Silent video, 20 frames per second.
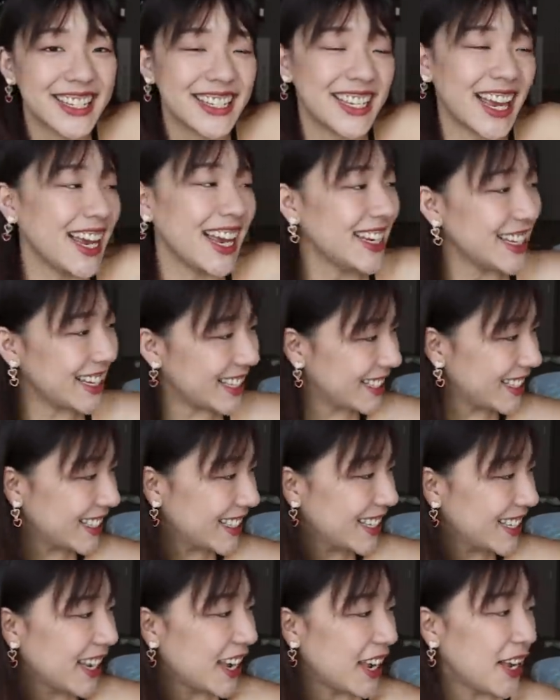下一题
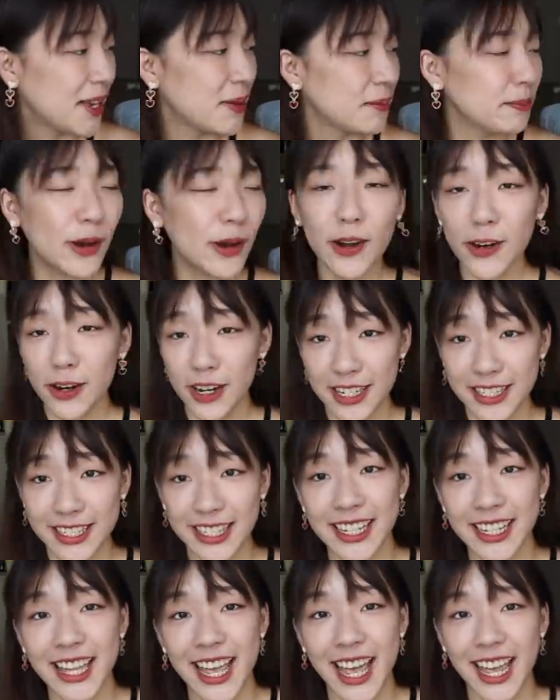是 Boris
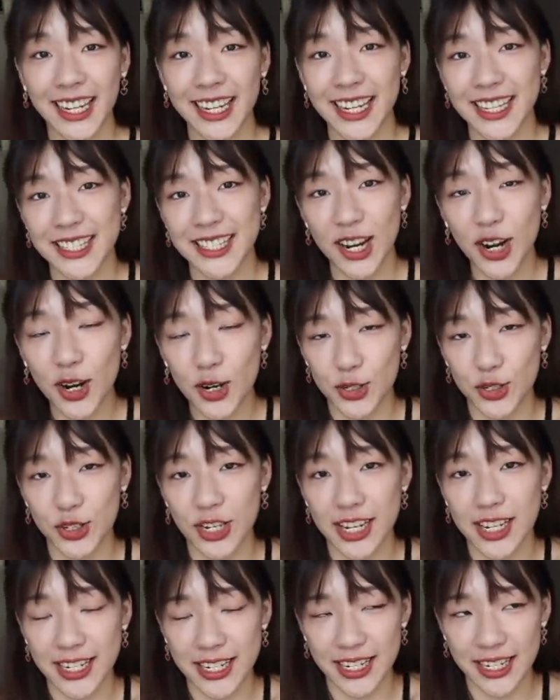跟 Agnes 2
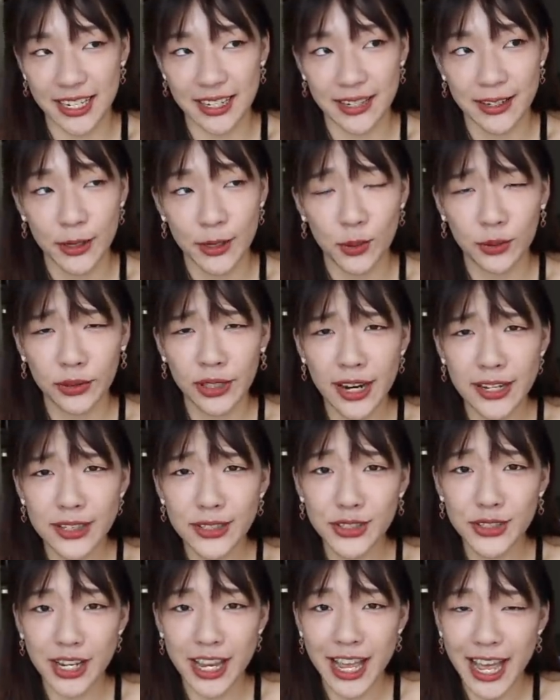选1，我当
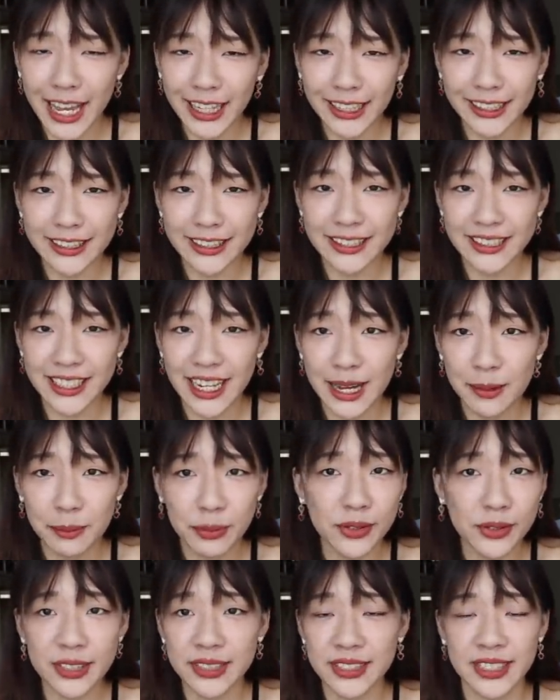然选 Agnes 啊。
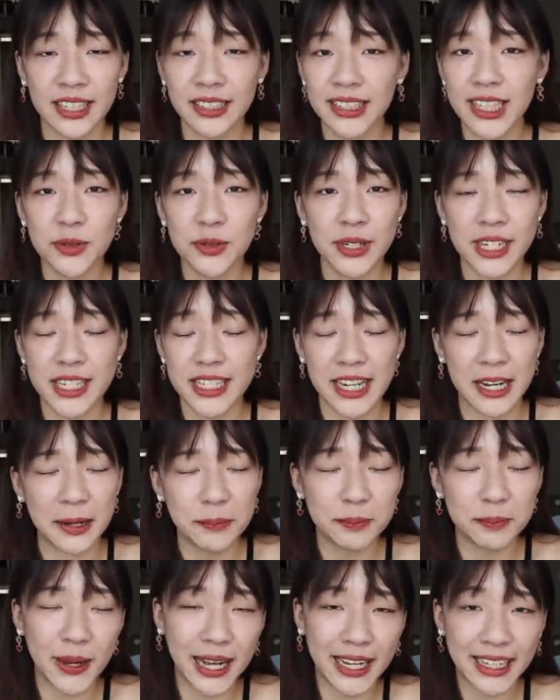Boris 常让我很想要
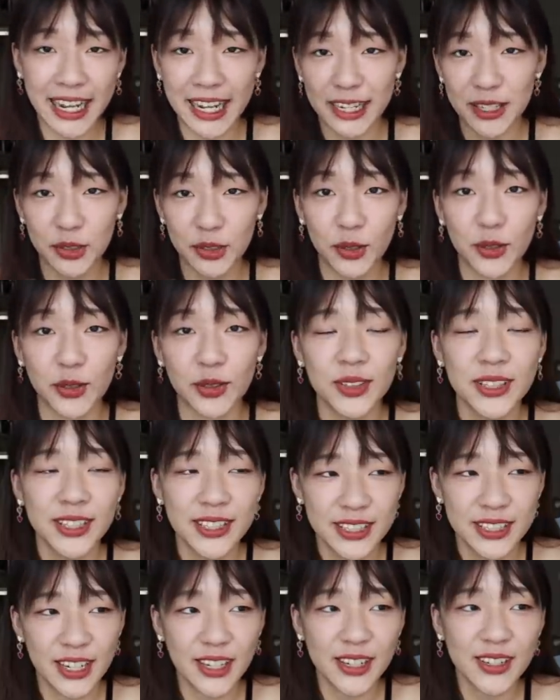拔他的头，
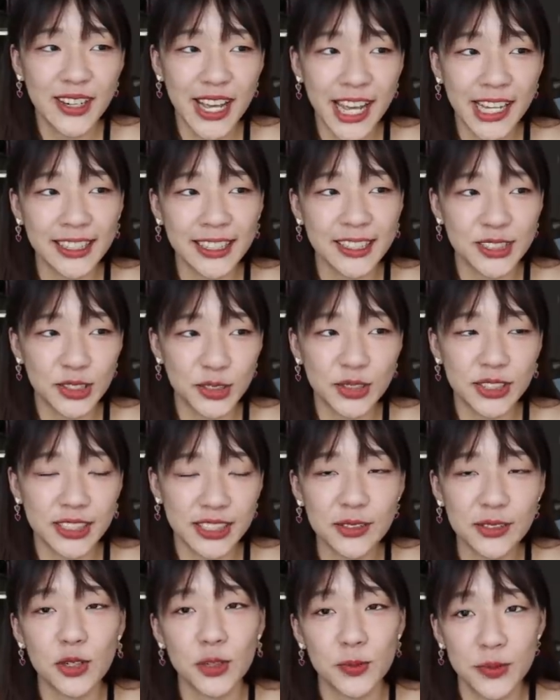然后 Agnes 就
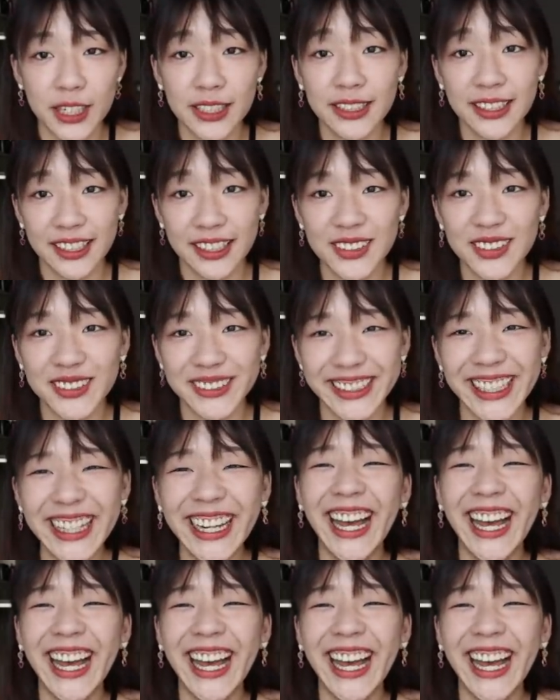是我比较能够